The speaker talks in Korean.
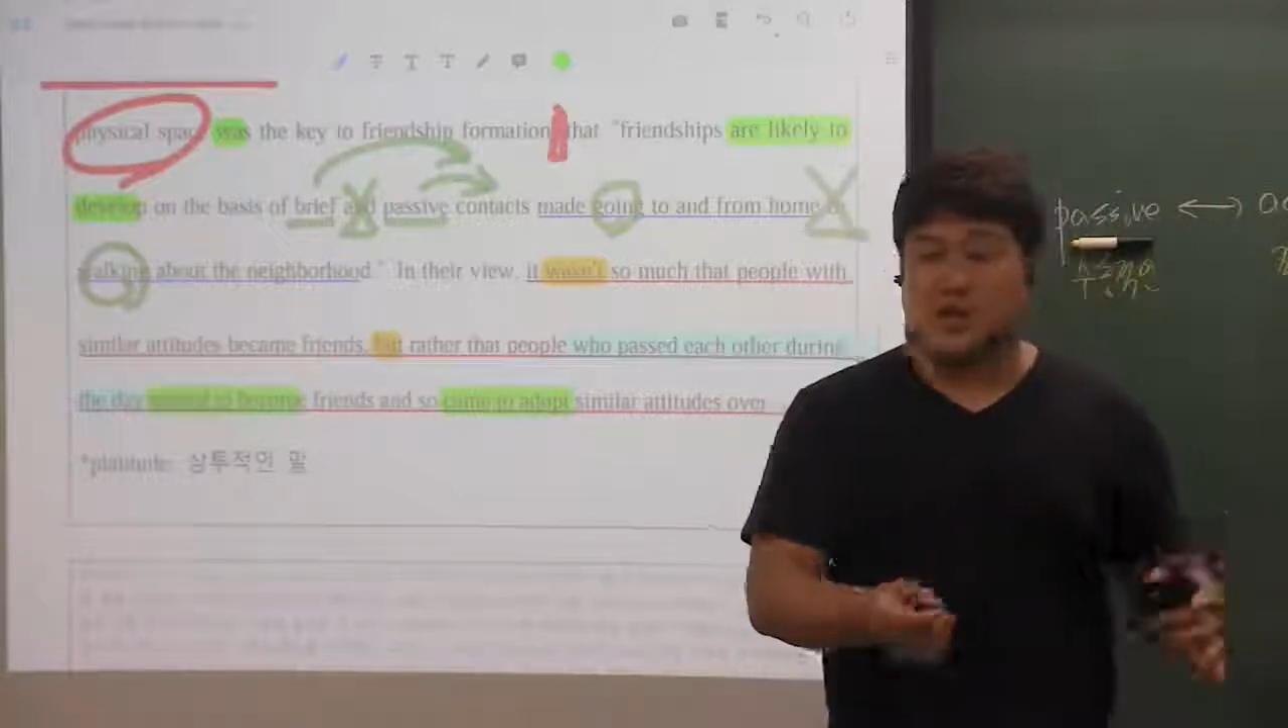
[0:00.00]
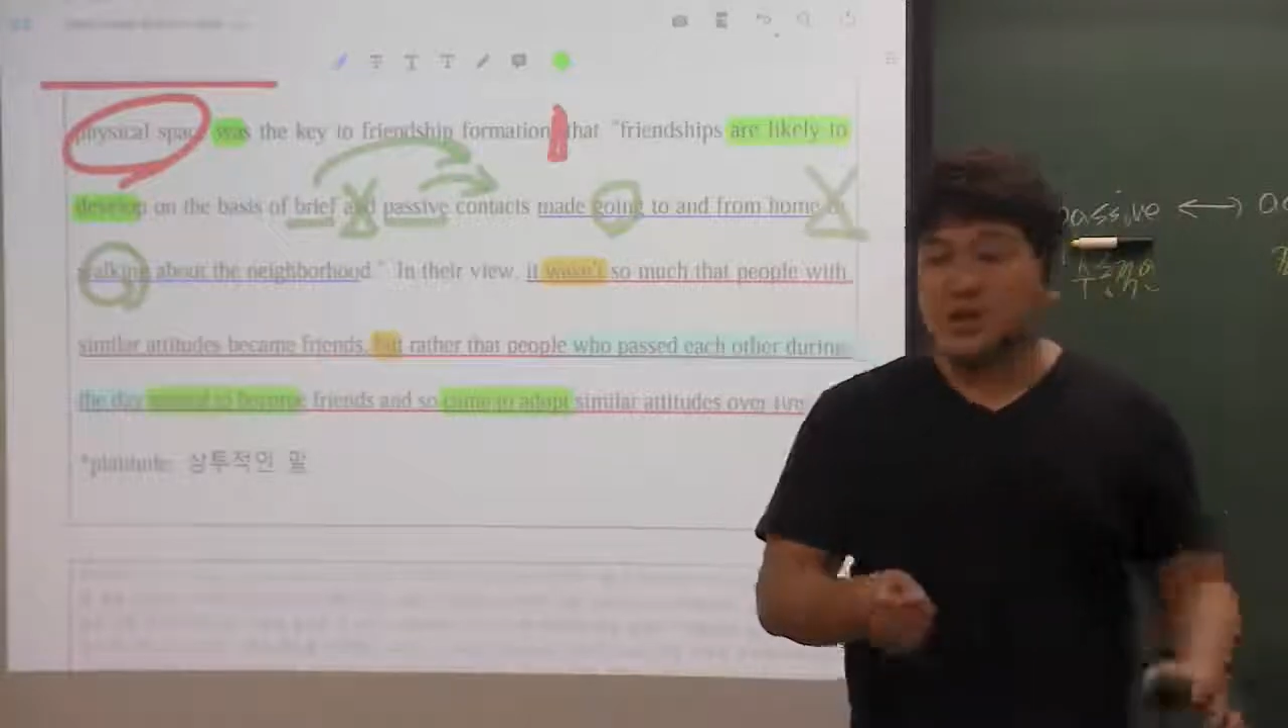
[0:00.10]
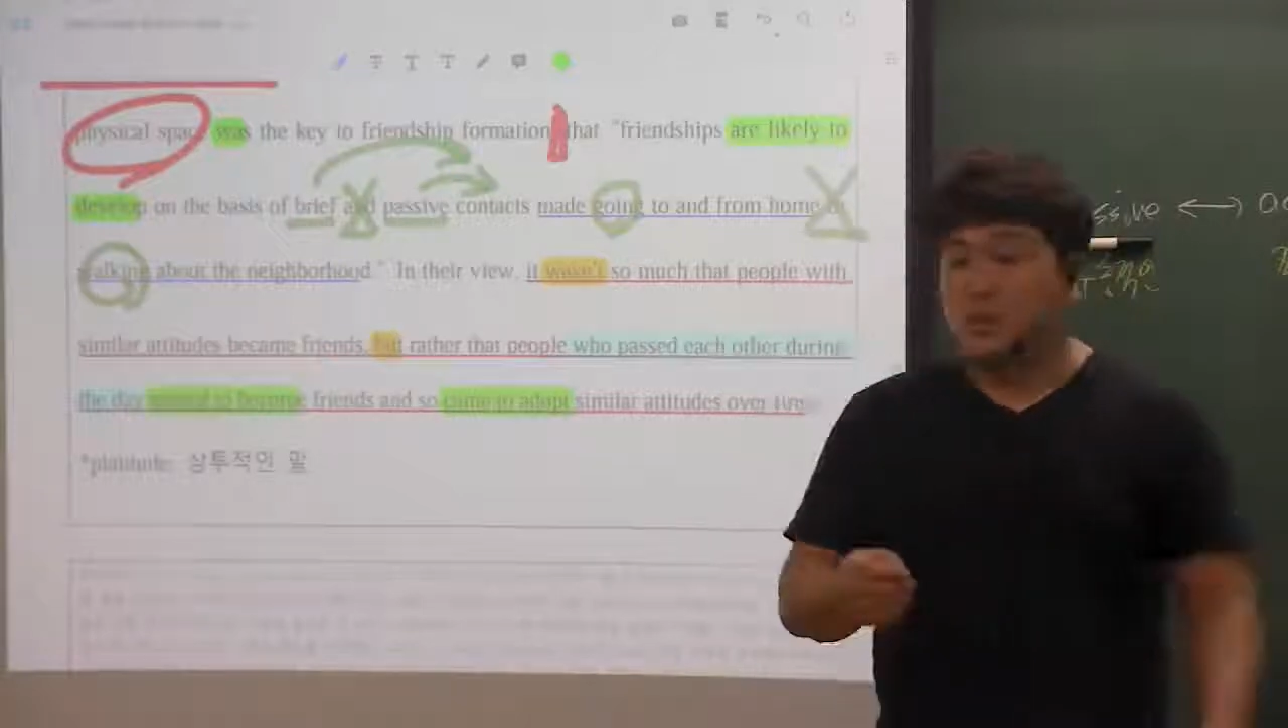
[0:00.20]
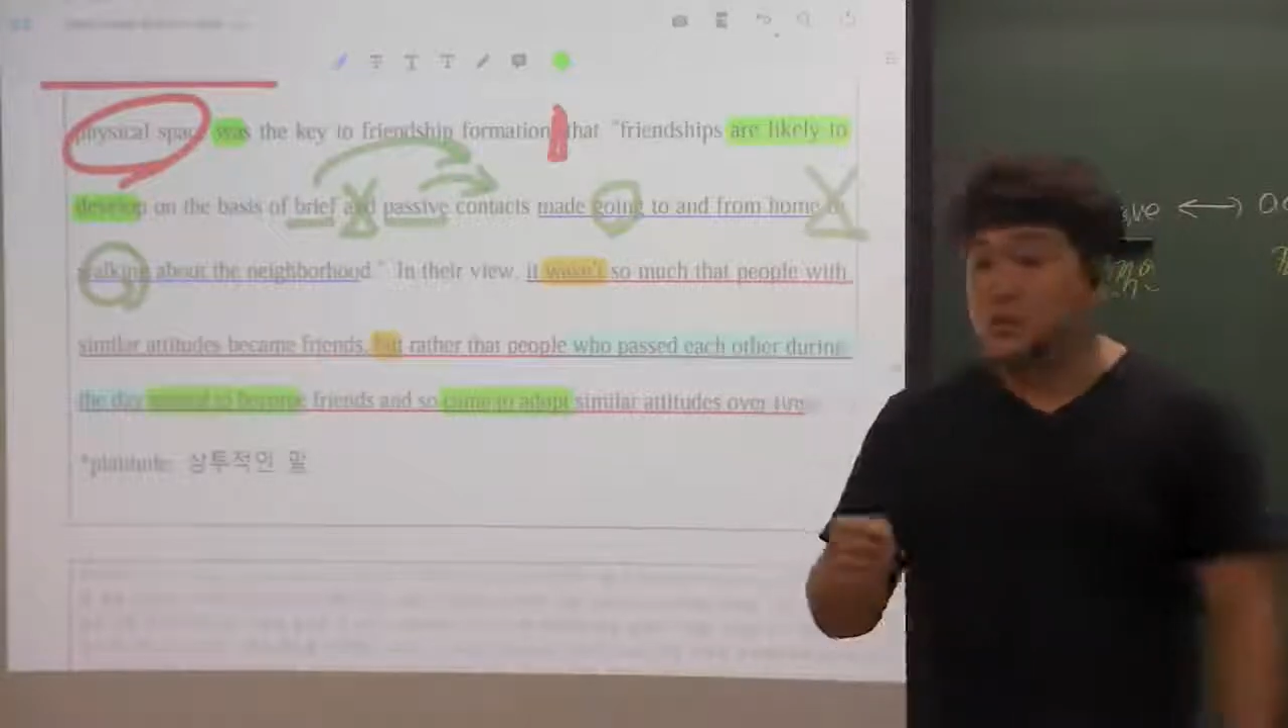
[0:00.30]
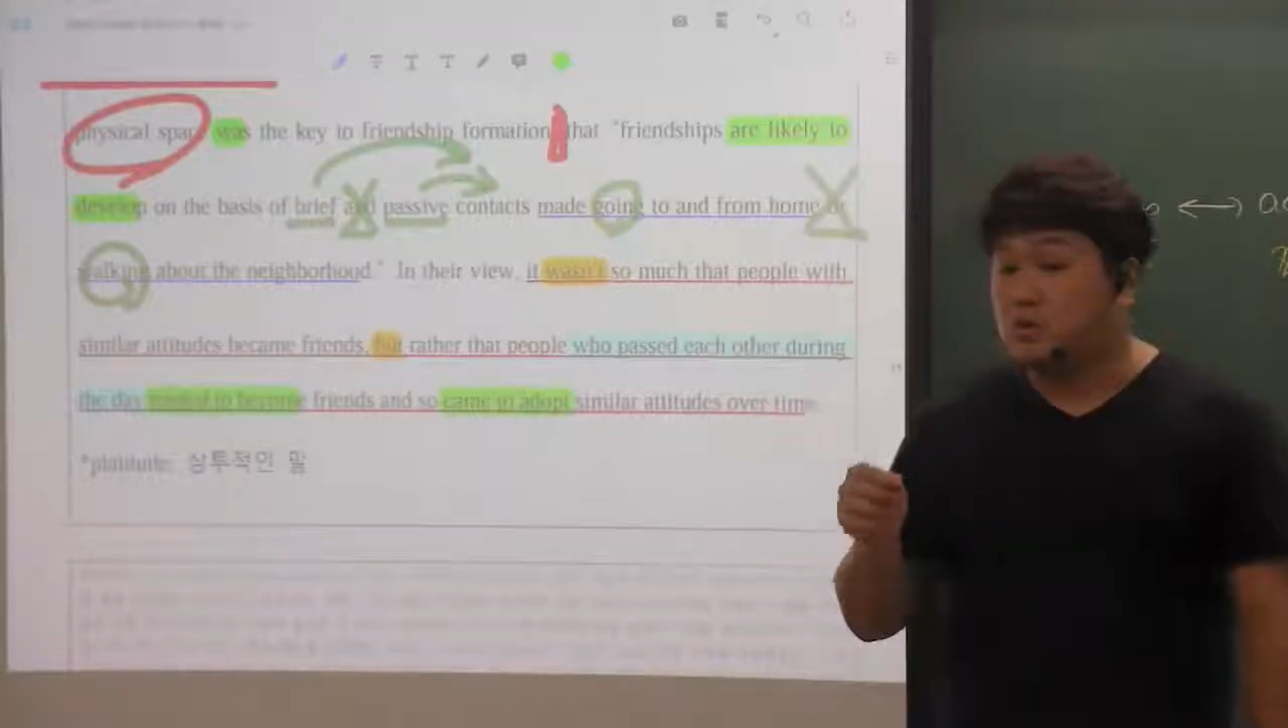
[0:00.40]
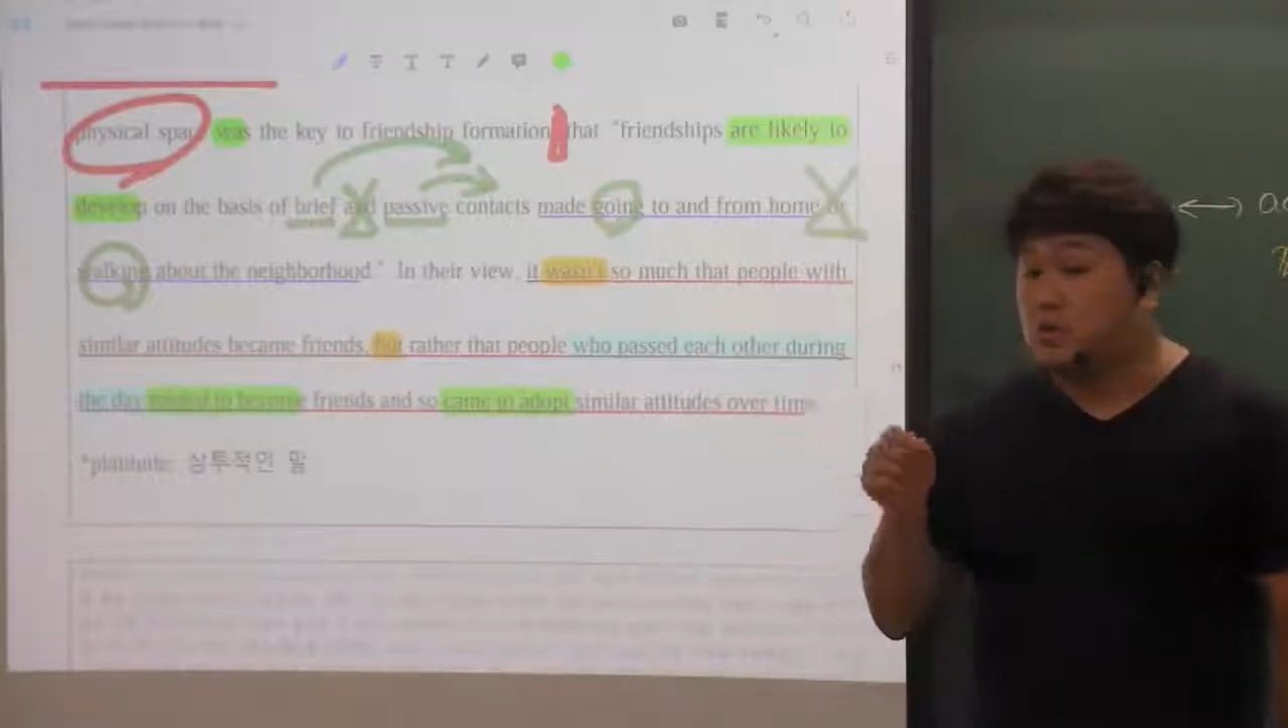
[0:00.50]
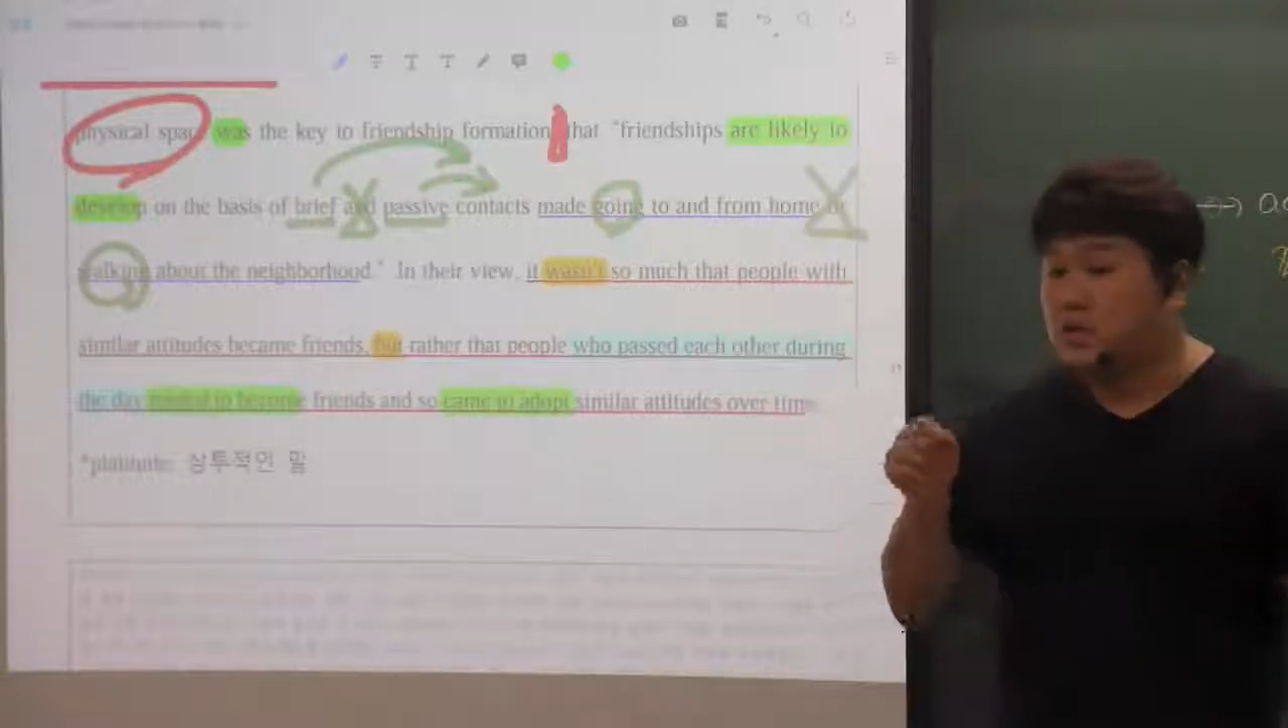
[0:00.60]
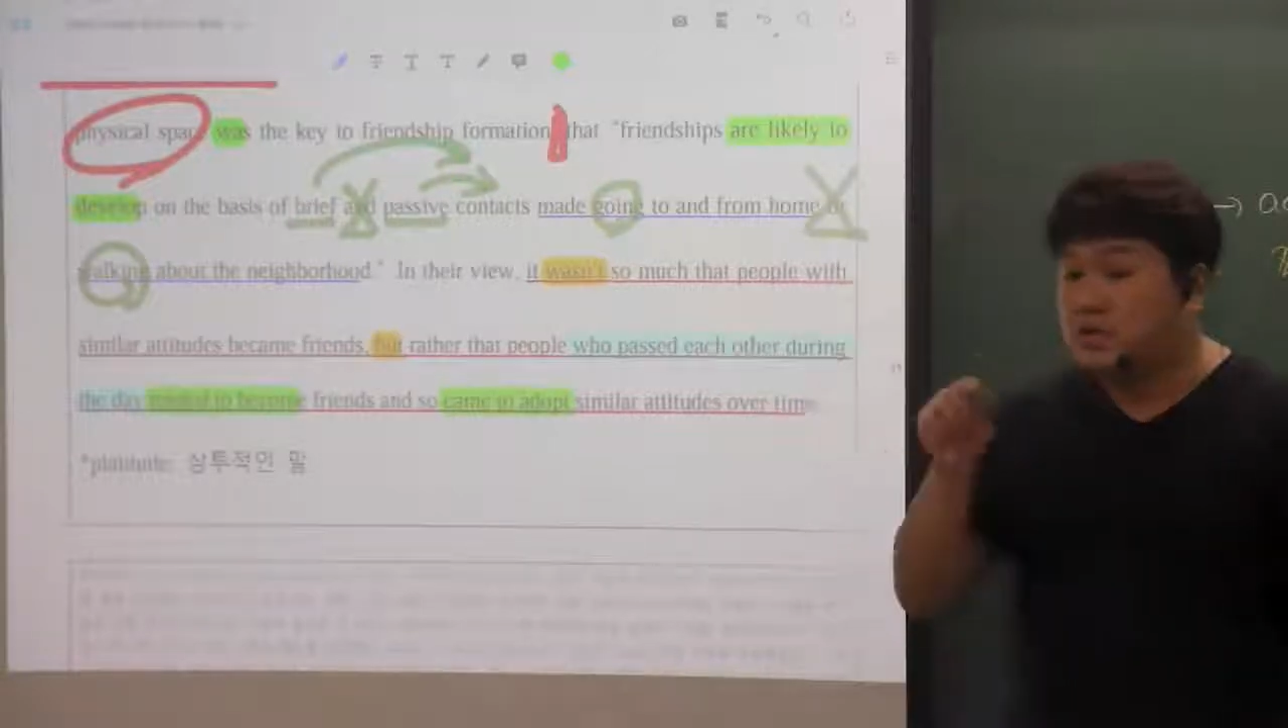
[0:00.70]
혹은 그